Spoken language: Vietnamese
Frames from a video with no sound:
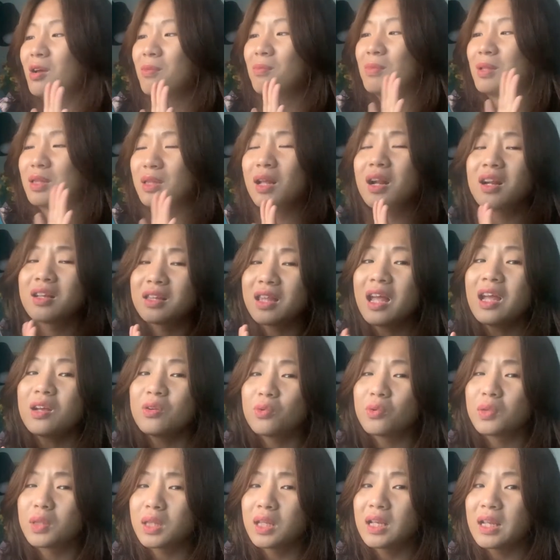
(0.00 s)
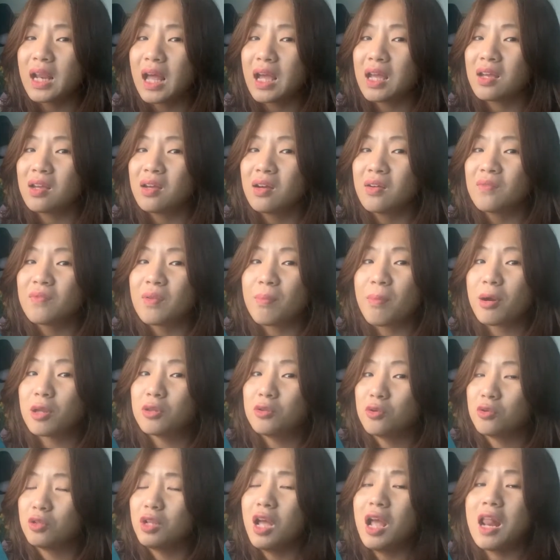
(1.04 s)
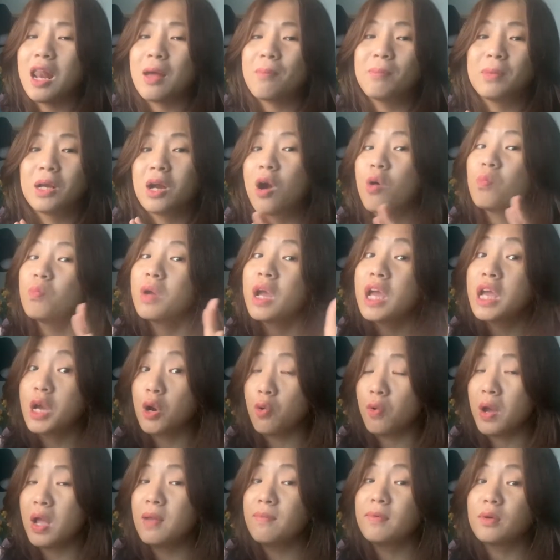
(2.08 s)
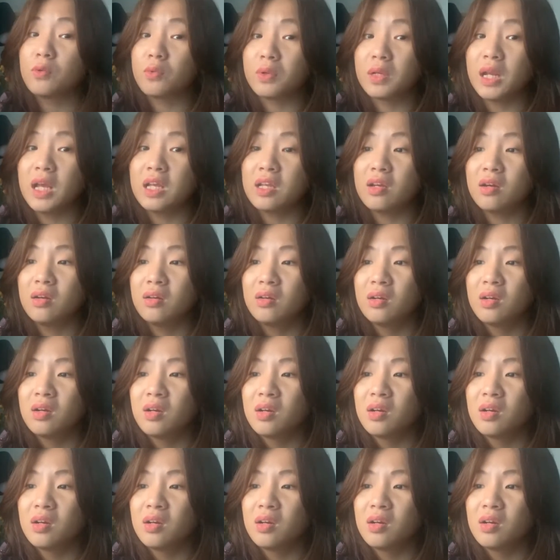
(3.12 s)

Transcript: mình rất là thích cuốn sách này và mặc dù có thể là mình không hiểu hết về cuốn này á